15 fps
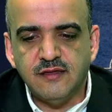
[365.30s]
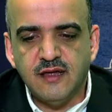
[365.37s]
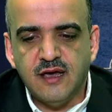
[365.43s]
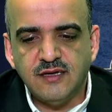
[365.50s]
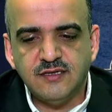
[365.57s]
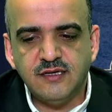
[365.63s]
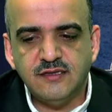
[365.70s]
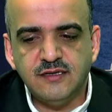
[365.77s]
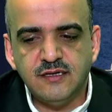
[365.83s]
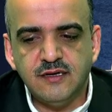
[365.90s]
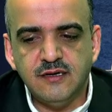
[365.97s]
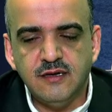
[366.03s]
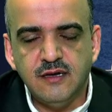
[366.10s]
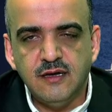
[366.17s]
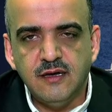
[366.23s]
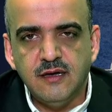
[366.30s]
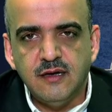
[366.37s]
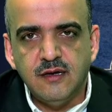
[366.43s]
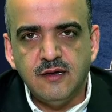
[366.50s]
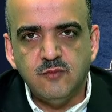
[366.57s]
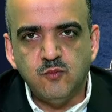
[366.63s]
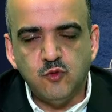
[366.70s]
Hazreti
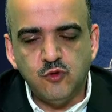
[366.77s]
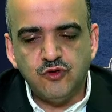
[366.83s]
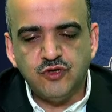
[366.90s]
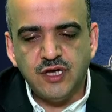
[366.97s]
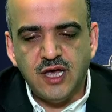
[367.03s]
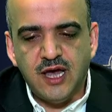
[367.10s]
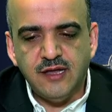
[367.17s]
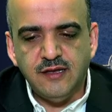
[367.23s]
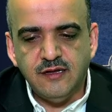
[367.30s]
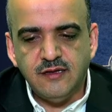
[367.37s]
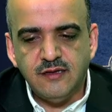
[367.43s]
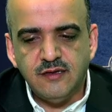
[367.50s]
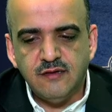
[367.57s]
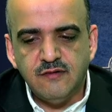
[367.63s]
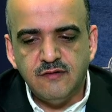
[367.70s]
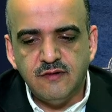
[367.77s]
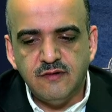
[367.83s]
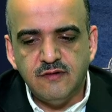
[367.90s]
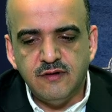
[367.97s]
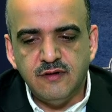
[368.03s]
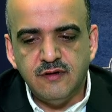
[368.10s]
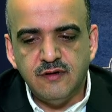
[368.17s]
Musa'nın
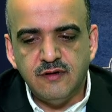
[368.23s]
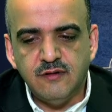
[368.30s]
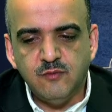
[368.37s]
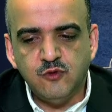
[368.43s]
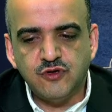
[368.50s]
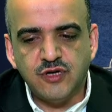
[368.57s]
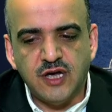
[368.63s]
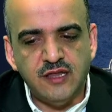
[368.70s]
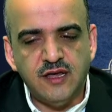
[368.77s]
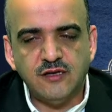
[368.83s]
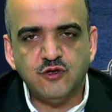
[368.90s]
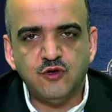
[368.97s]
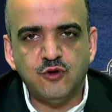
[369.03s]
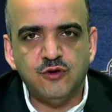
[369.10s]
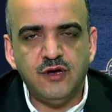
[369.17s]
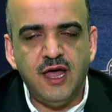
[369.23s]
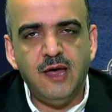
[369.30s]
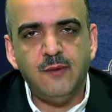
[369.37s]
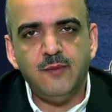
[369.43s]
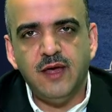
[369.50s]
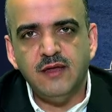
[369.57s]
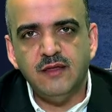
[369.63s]
e, Musa'dan sonra
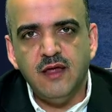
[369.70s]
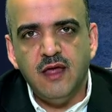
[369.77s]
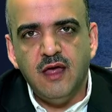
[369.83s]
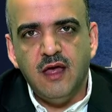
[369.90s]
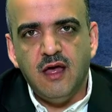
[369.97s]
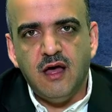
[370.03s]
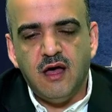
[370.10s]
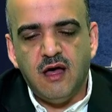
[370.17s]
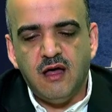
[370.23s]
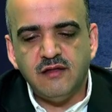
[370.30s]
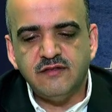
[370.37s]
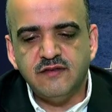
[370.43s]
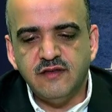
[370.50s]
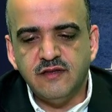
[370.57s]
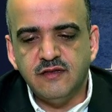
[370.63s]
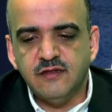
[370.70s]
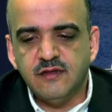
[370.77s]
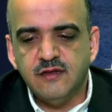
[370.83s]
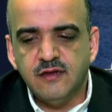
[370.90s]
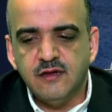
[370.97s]
hemen altın,